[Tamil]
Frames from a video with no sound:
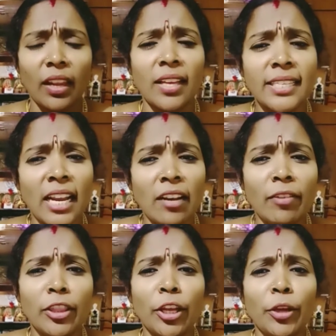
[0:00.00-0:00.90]

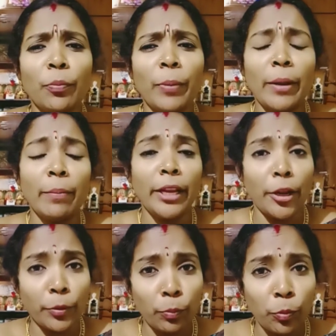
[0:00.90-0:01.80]
செல்வத்தையும்
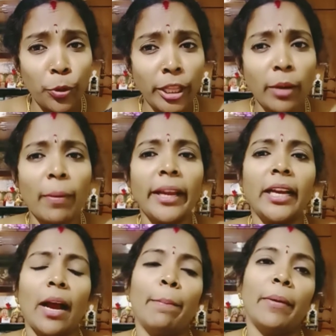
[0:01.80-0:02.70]
பெண்மையையும் புனிதமாய்
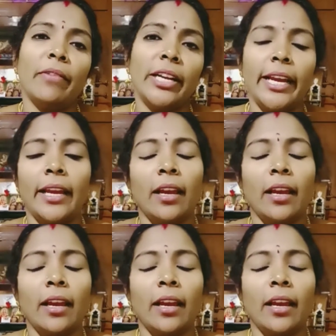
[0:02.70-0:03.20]
காப்பவளே